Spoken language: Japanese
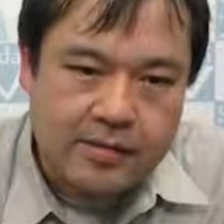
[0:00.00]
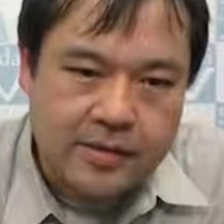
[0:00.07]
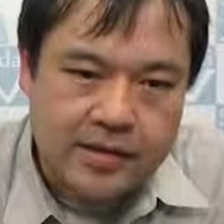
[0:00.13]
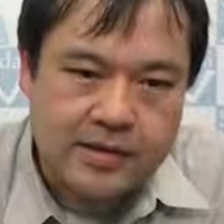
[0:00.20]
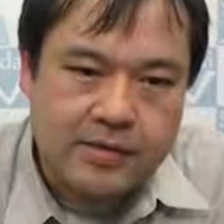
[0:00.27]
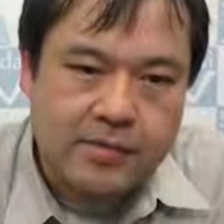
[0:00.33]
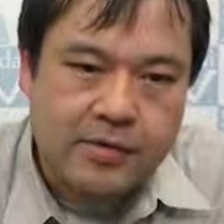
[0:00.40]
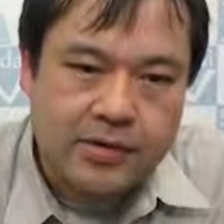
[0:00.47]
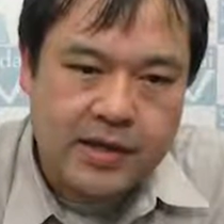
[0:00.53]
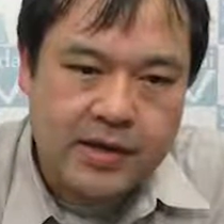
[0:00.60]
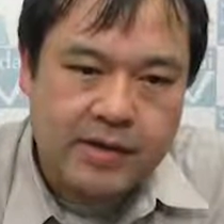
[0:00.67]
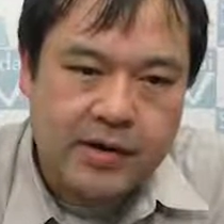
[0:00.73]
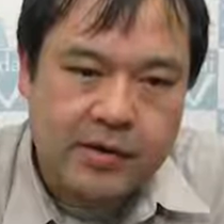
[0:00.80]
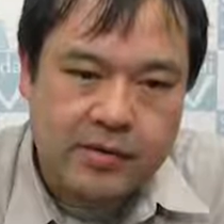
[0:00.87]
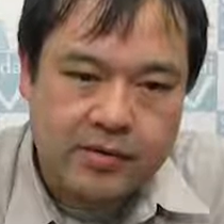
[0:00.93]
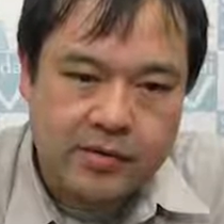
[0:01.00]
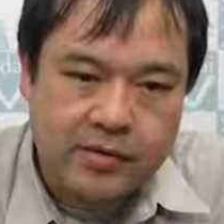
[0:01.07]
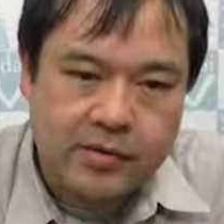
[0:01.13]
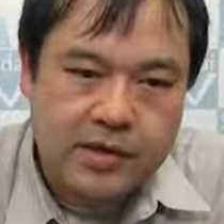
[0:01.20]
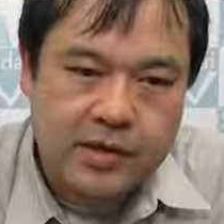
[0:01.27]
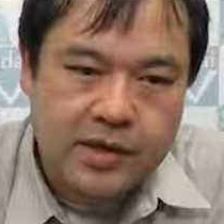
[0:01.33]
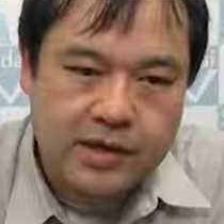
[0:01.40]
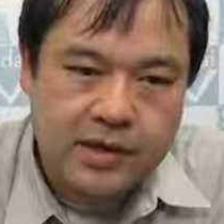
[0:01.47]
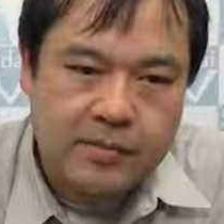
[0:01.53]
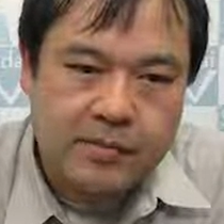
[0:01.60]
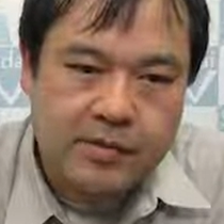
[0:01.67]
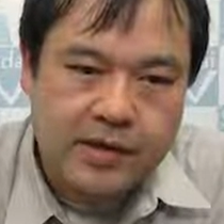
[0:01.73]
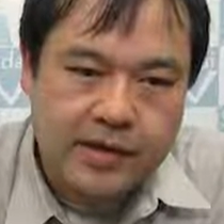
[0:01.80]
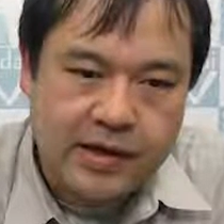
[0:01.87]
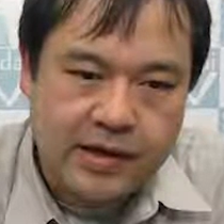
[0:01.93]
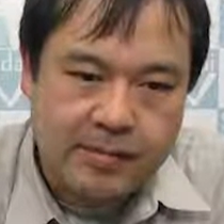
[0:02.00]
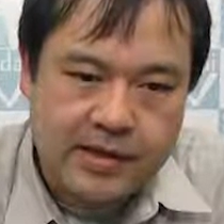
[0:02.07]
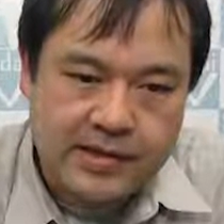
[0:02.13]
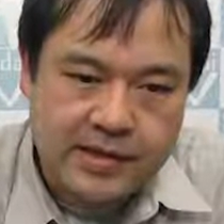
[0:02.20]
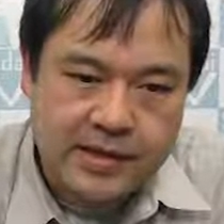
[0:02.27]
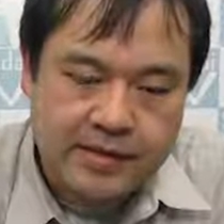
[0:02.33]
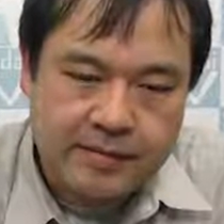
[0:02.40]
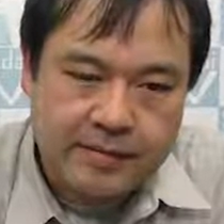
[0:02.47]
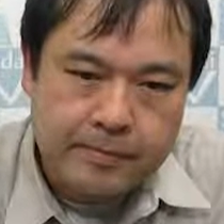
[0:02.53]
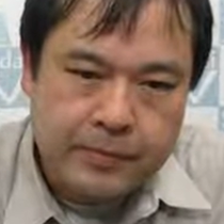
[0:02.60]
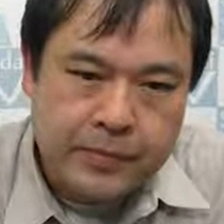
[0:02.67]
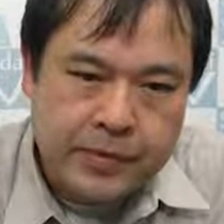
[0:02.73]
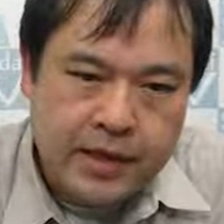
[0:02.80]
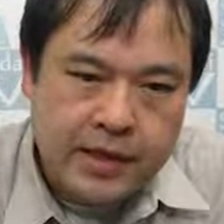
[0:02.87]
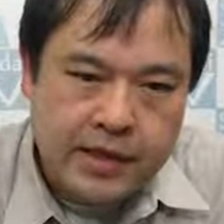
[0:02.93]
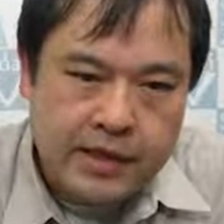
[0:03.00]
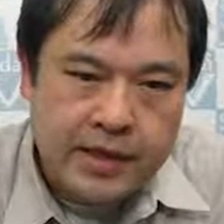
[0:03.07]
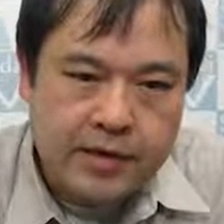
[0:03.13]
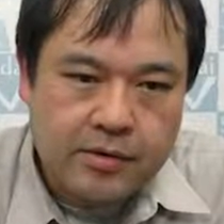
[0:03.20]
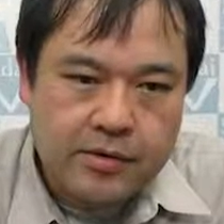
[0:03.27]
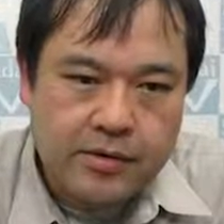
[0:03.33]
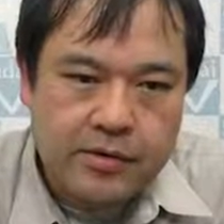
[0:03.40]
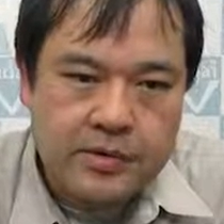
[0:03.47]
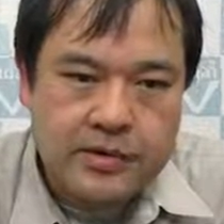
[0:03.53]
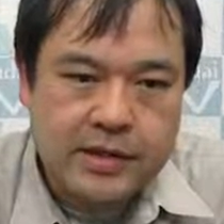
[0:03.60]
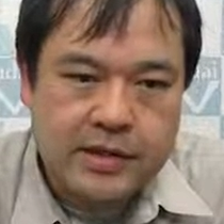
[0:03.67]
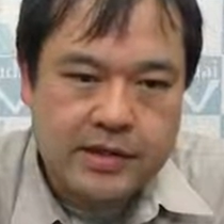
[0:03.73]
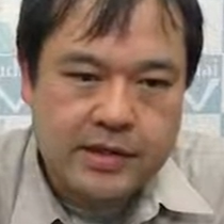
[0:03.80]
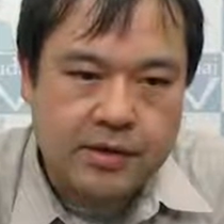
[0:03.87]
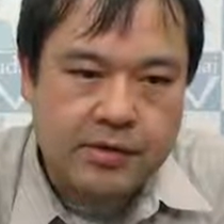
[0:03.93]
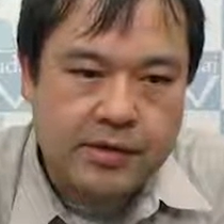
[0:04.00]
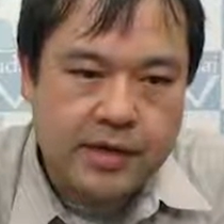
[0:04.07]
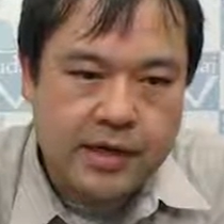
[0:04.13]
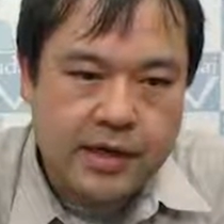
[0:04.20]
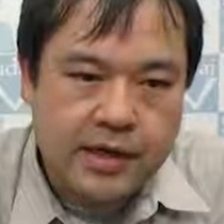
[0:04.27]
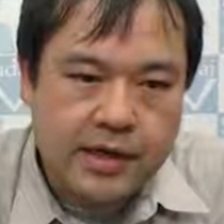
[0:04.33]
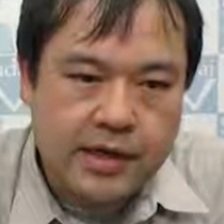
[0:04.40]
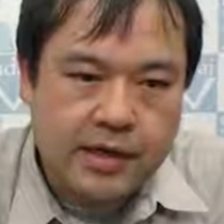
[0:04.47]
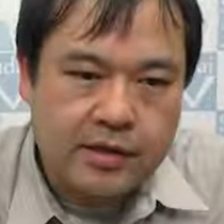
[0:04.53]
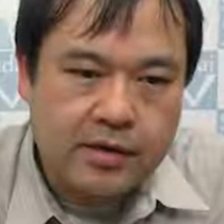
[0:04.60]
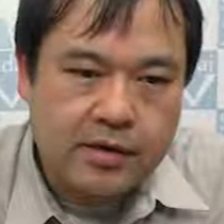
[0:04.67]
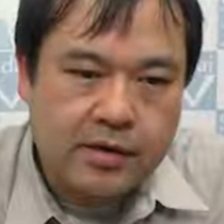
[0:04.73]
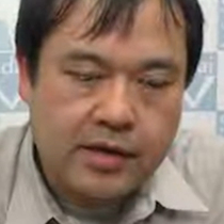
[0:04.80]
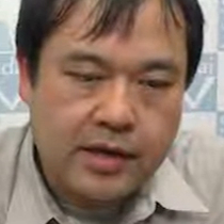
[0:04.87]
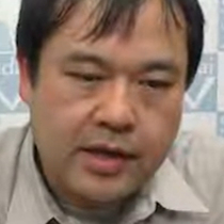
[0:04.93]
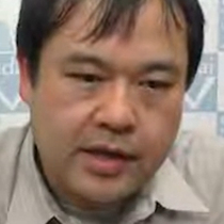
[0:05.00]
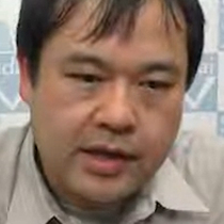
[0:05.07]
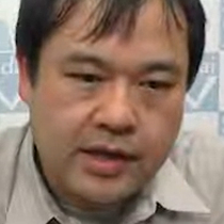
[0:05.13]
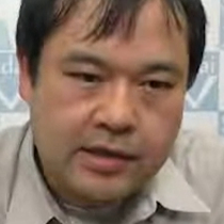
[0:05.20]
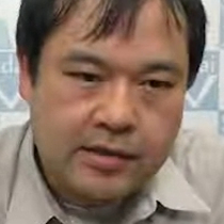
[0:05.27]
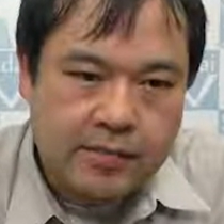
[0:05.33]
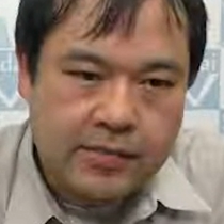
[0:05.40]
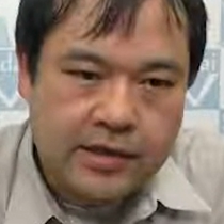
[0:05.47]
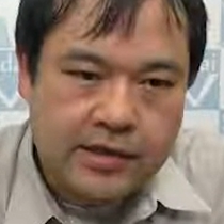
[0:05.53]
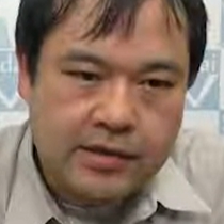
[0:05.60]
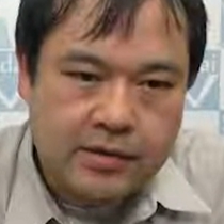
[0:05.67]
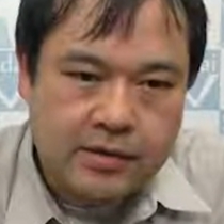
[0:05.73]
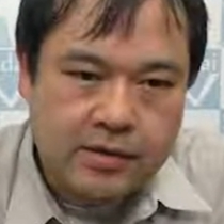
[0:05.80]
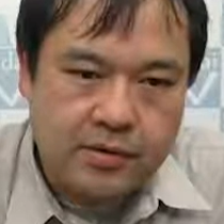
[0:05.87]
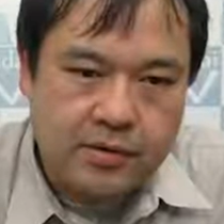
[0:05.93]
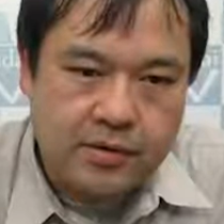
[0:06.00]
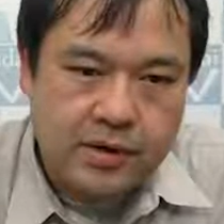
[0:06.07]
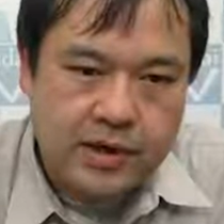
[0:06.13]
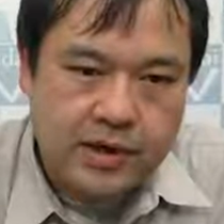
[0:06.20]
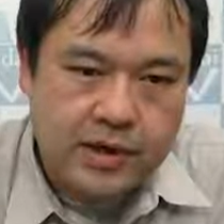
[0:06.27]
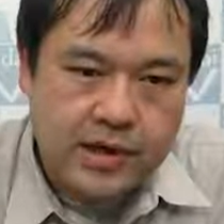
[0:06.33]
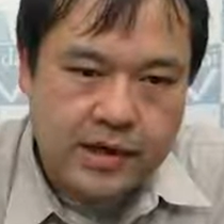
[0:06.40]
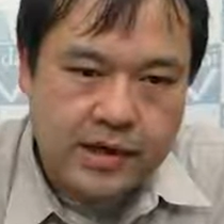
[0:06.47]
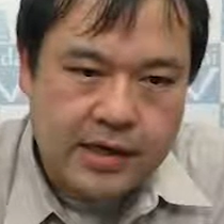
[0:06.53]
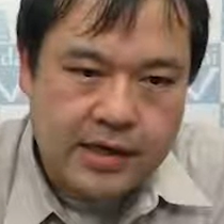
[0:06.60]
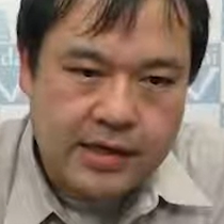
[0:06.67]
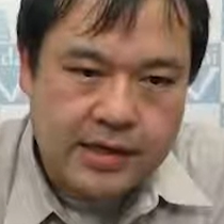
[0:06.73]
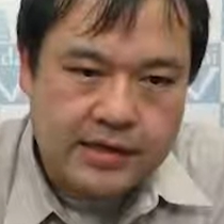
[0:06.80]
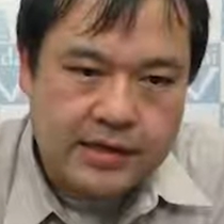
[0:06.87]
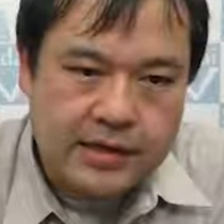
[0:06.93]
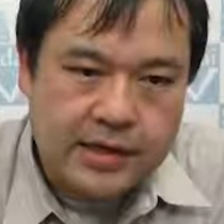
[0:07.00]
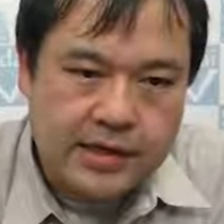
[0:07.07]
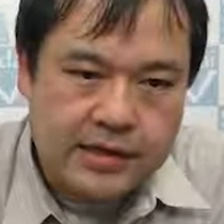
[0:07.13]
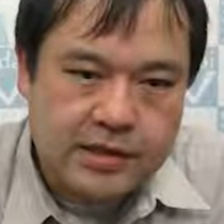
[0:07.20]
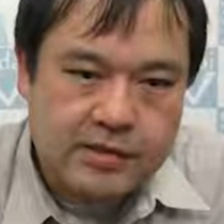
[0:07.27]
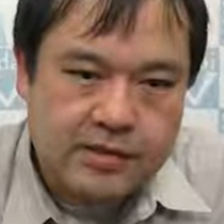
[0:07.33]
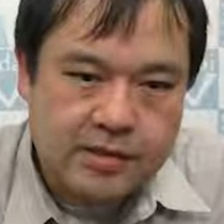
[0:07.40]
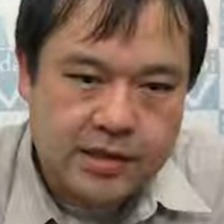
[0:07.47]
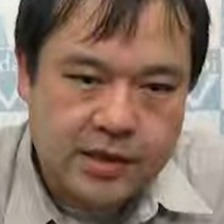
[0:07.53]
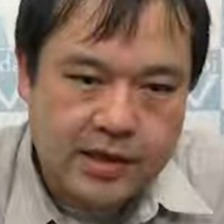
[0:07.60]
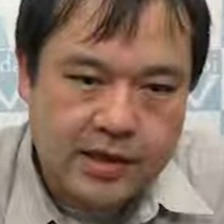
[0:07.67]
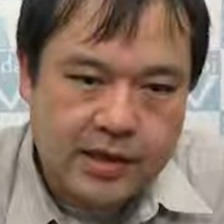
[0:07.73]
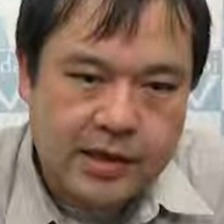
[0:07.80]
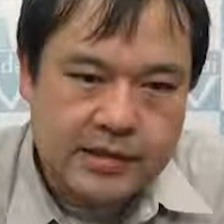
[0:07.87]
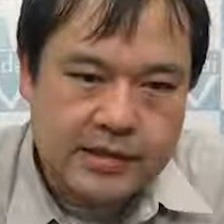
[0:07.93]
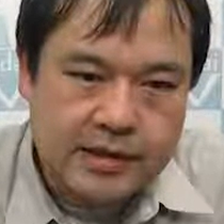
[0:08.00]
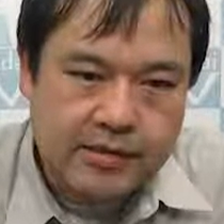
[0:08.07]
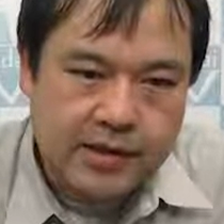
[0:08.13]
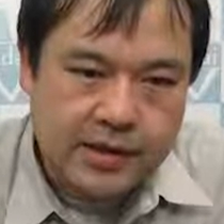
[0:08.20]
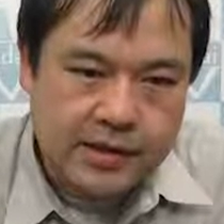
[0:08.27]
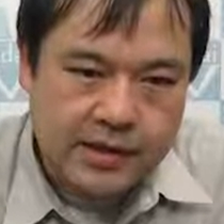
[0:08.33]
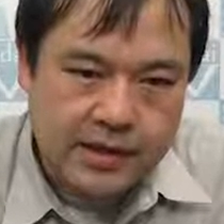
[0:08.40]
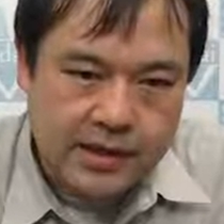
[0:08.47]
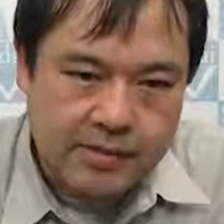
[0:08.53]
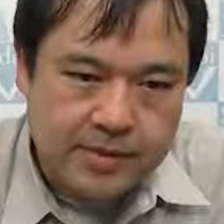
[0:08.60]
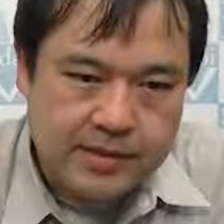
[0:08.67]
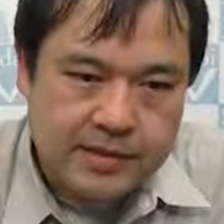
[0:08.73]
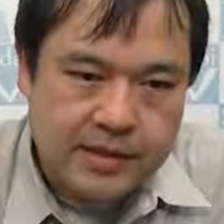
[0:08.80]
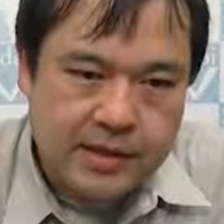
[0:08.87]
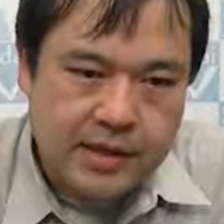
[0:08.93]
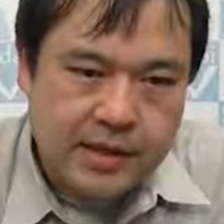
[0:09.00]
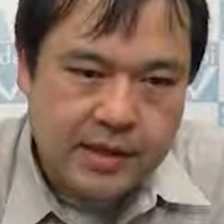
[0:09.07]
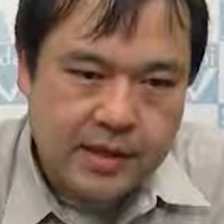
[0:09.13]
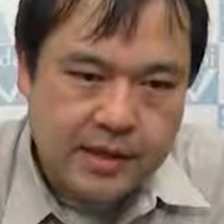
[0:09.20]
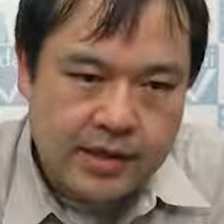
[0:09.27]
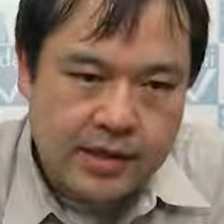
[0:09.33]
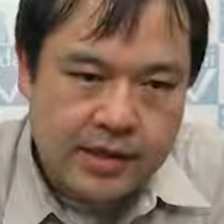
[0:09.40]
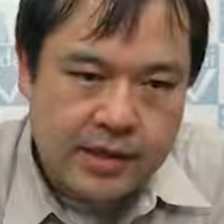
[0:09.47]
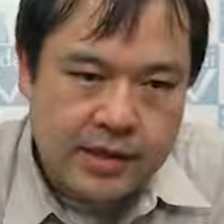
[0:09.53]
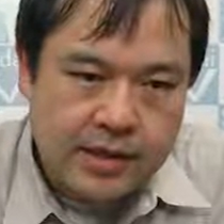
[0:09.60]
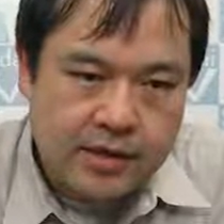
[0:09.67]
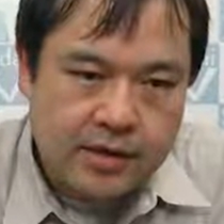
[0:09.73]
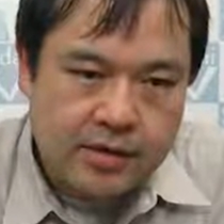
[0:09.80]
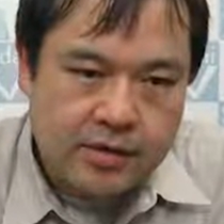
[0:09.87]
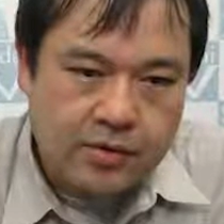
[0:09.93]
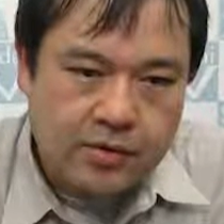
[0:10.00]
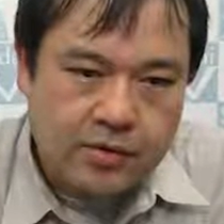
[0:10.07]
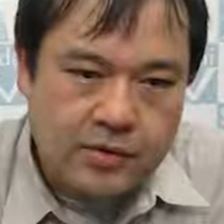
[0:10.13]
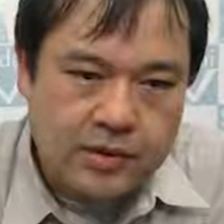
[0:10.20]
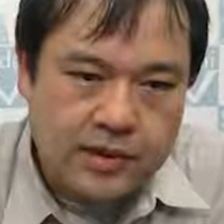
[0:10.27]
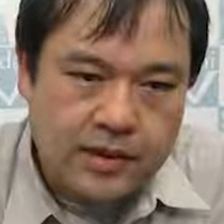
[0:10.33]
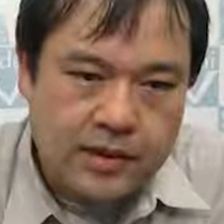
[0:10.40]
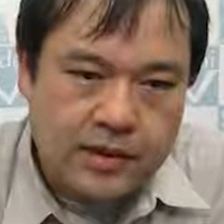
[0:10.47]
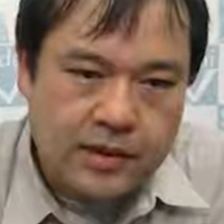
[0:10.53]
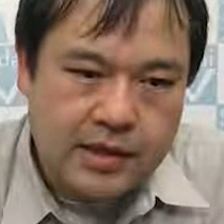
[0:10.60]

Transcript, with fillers: 別に問題はこの置き方は問題はありません。でこのようにしてですね、お互いにピースを置きながらですね、陣取り合戦をやっていきます。でこの時点